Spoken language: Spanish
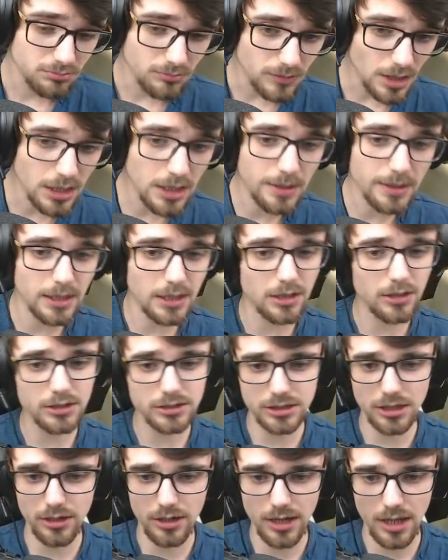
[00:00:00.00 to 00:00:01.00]
La verdad que no
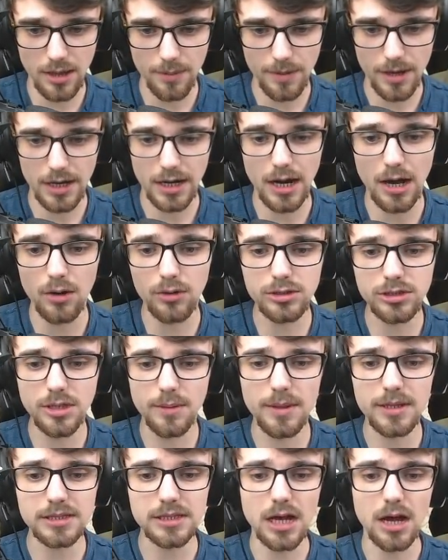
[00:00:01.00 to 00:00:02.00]
sería nada mal. La
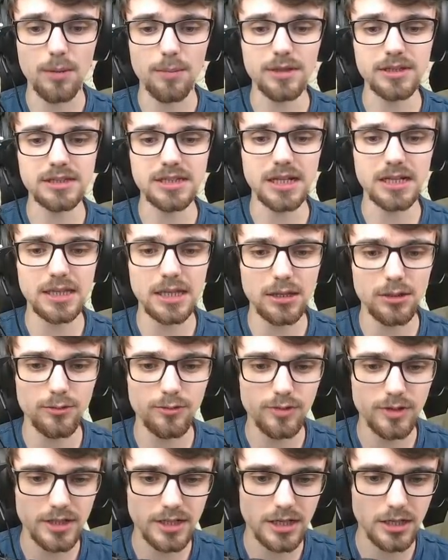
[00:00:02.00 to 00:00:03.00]
Ultimate aumenta el daño
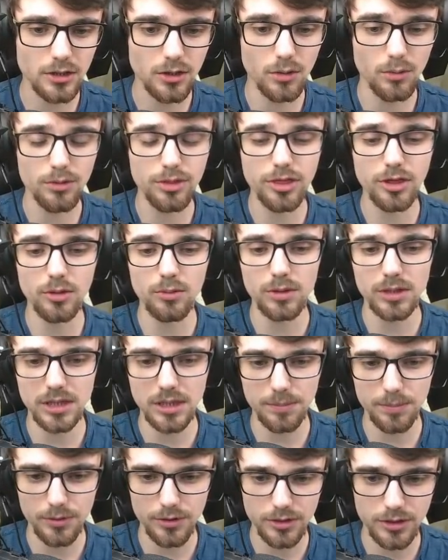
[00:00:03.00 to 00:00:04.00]
infligido a un
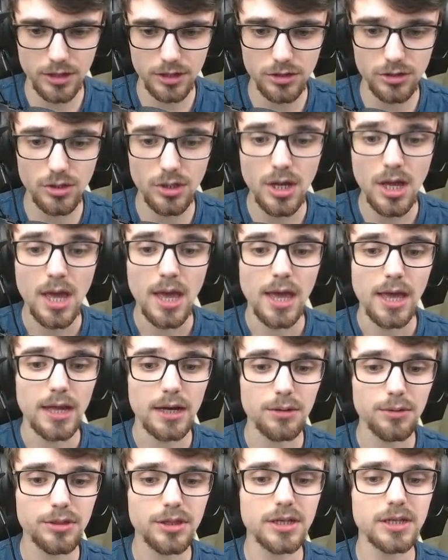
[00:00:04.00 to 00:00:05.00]
50% y
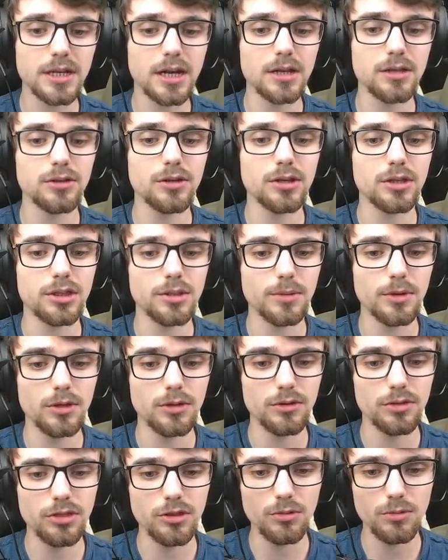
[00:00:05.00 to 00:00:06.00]
reduce el daño recibido a
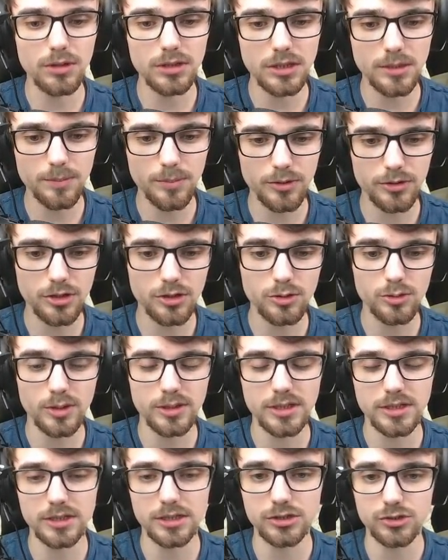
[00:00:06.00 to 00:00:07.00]
un 50%
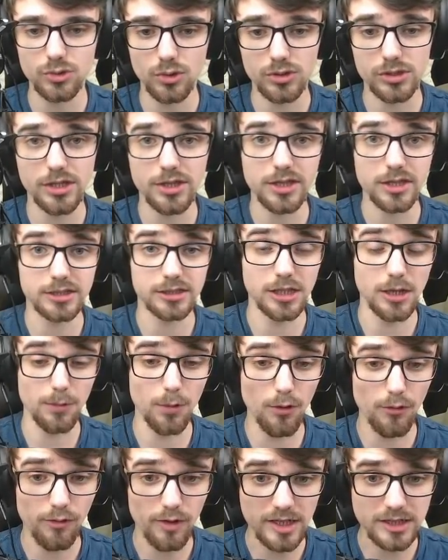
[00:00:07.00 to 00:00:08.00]
durante 3 turnos. Es decir, te
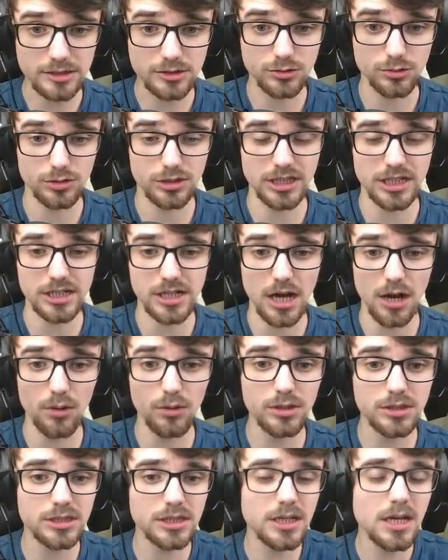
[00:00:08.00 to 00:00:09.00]
bufas, tú tiras la
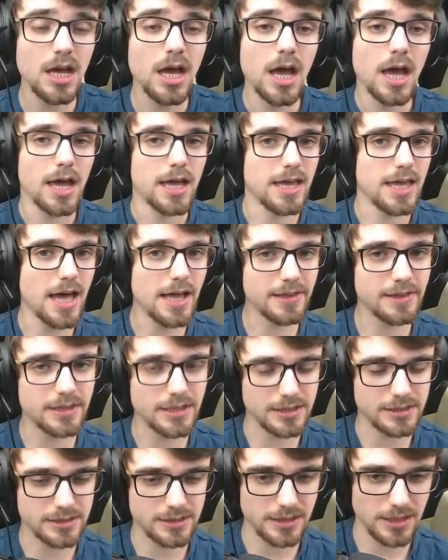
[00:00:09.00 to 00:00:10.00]
ulti y
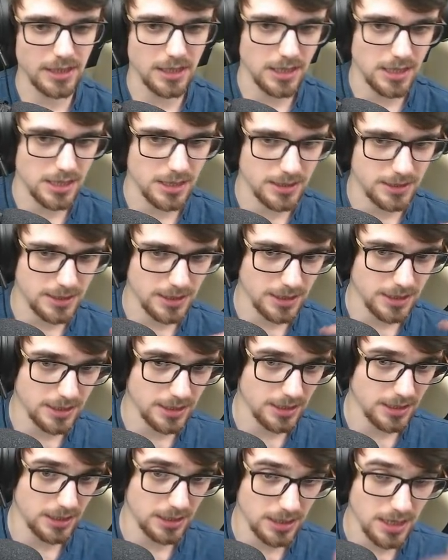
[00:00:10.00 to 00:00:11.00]
antes de,
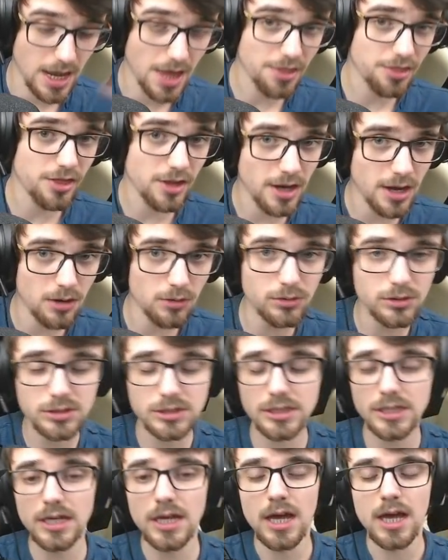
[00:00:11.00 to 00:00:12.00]
que lance la
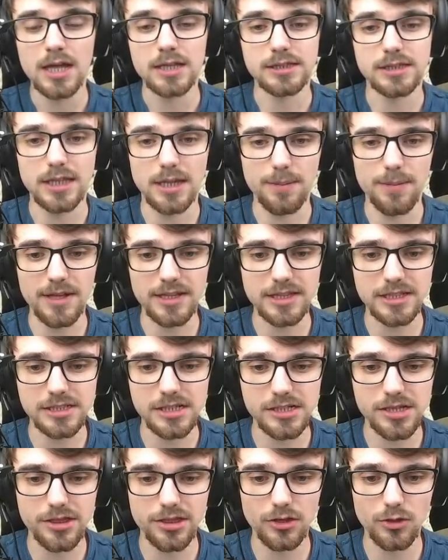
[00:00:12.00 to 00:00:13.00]
ulti te metes
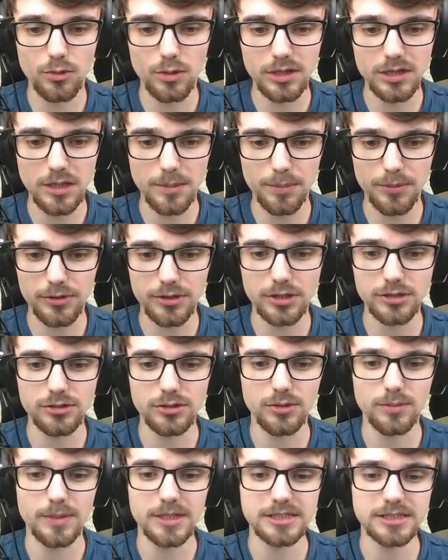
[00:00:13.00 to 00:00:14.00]
ese
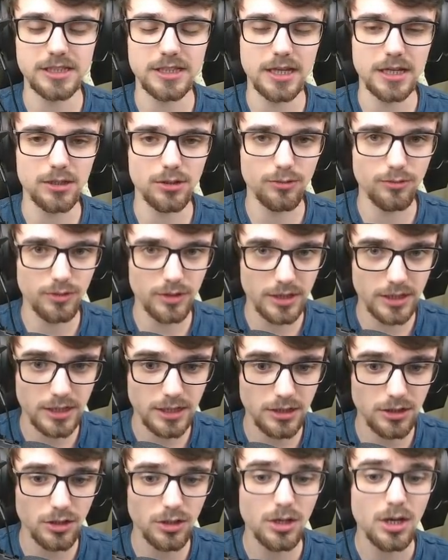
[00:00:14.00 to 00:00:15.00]
50% más de daño
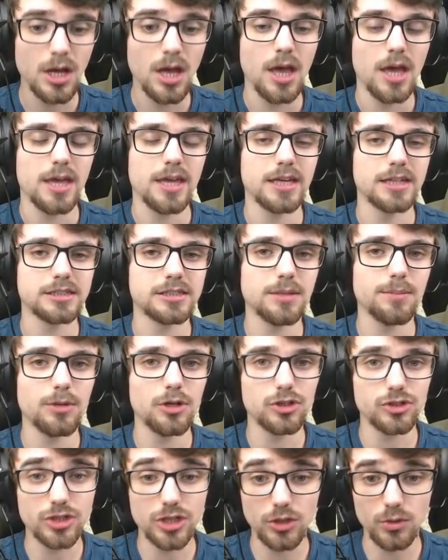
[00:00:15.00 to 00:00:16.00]
infligido y ese
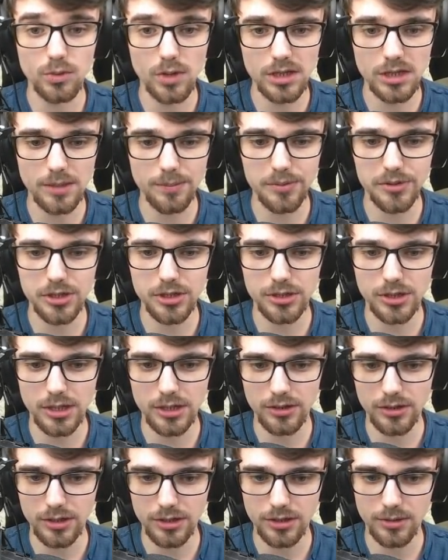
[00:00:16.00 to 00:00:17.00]
menos 50% de
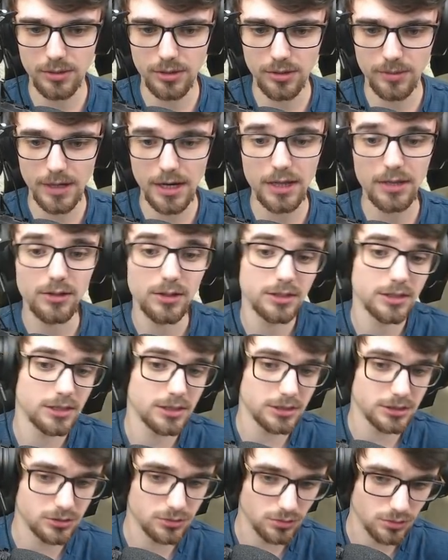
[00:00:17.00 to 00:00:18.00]
daño recibido, ¿vale? Durante
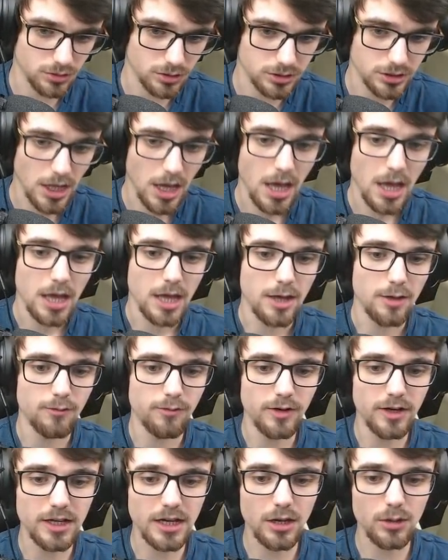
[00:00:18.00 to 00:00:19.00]
tres turnos.
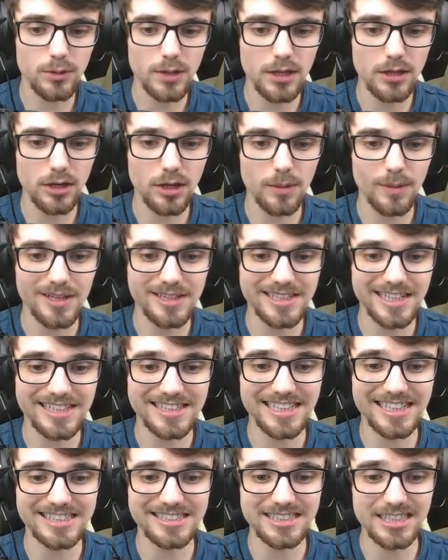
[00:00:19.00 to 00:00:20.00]
Inflige un daño que equivalente
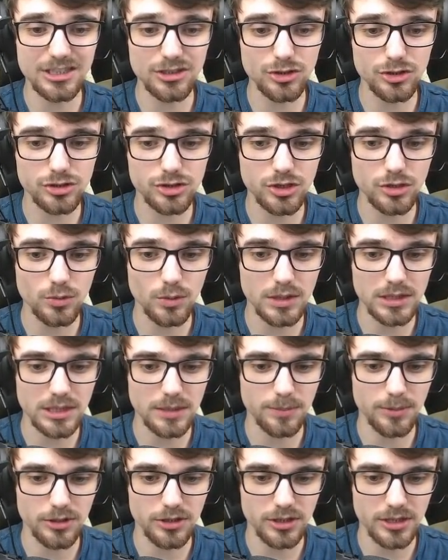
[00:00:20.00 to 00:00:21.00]
al
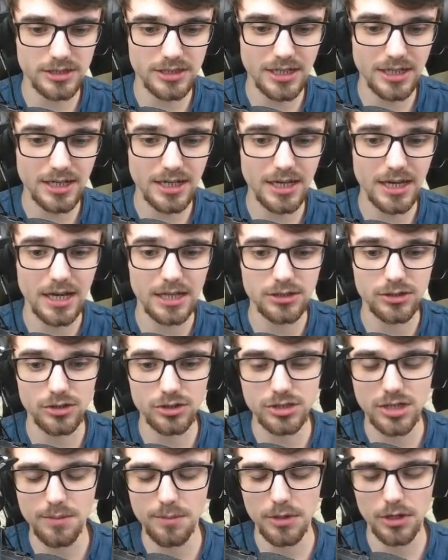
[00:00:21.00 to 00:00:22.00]
350% de ataque a todos
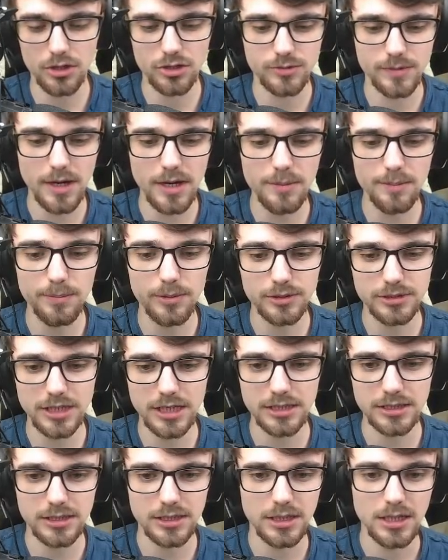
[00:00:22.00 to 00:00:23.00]
los enemigos, ¿vale?
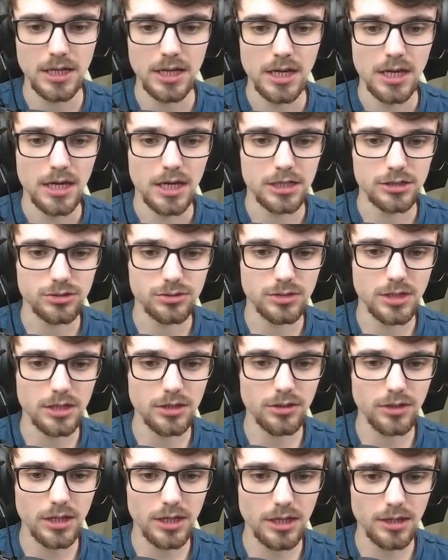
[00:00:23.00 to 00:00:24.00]
Importante. Es un
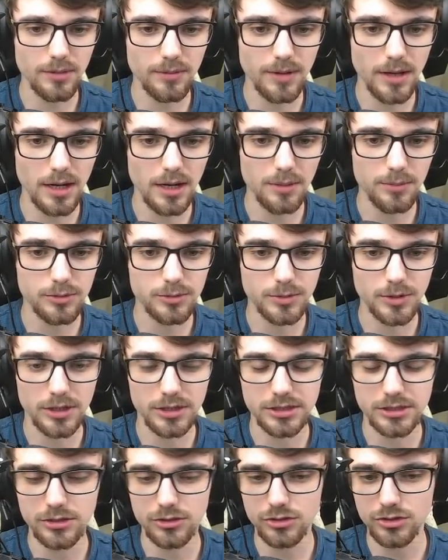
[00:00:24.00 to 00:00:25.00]
daño que equivale, pues bueno, al
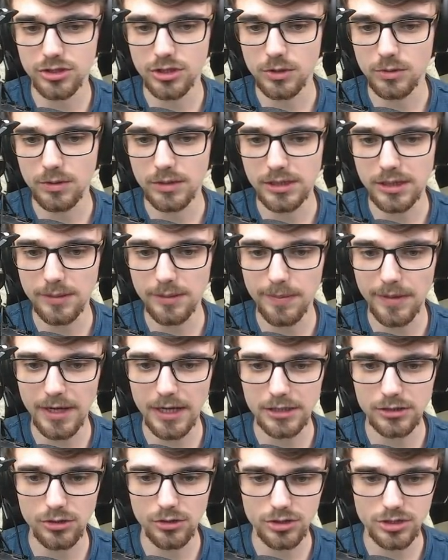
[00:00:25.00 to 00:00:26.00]
350 y
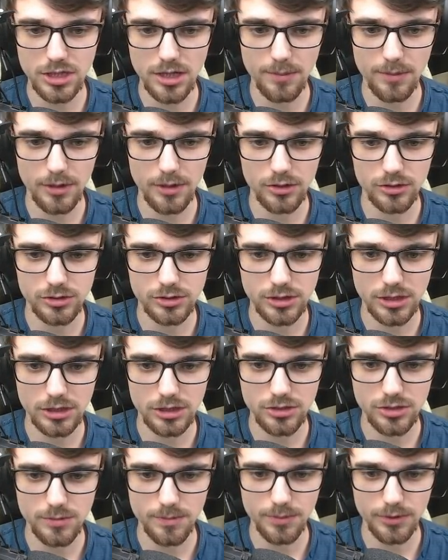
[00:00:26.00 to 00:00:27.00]
pega a todos los enemigos.
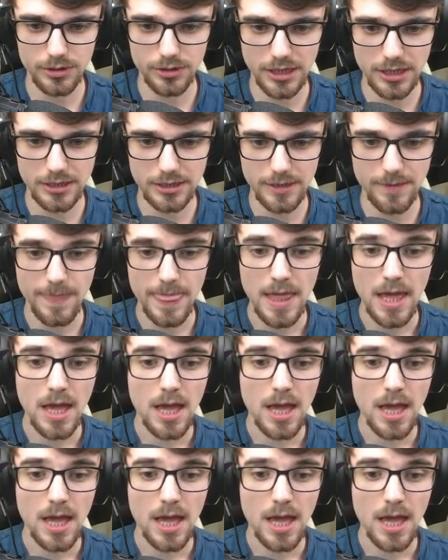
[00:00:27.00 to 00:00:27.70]
Eso es importante.